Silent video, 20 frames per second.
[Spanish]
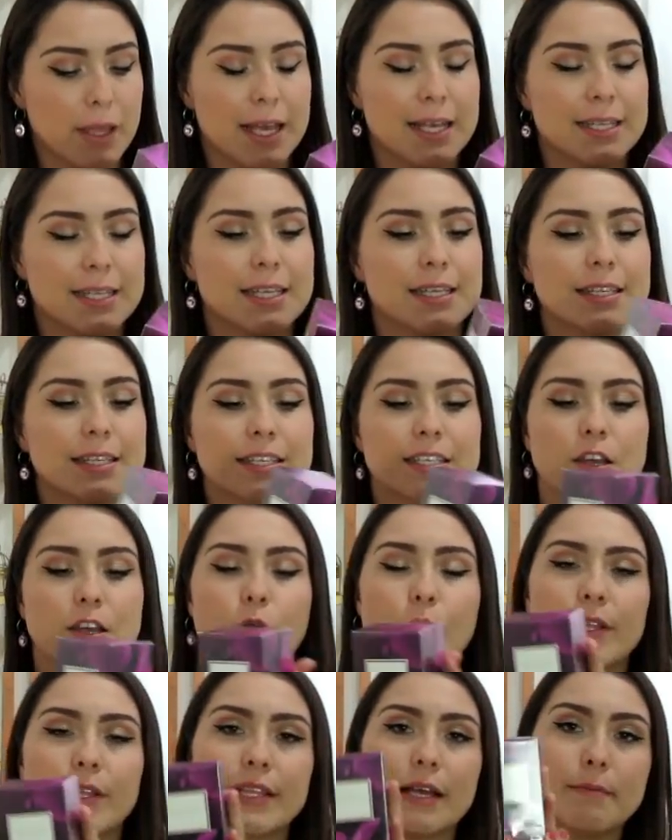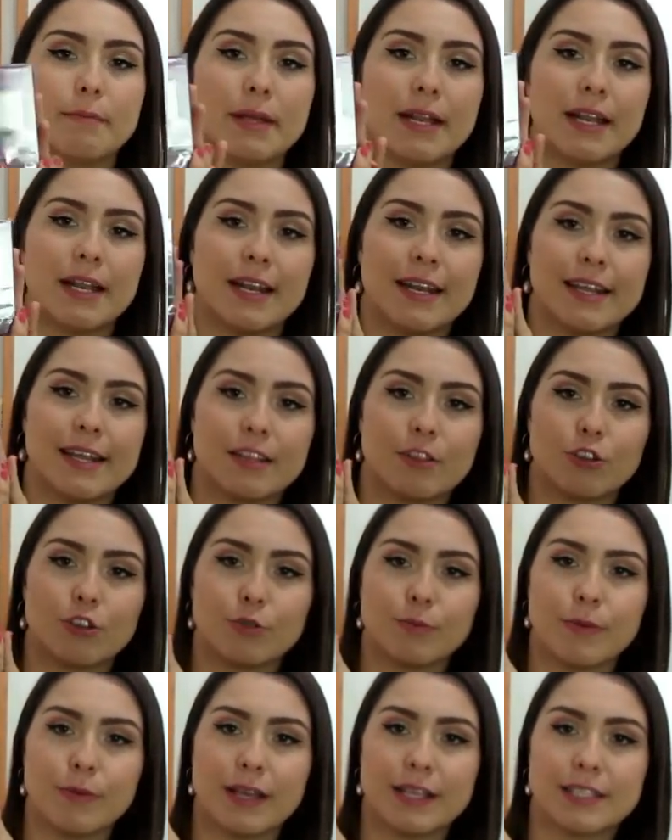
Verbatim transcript: Este es de 50 mililitros,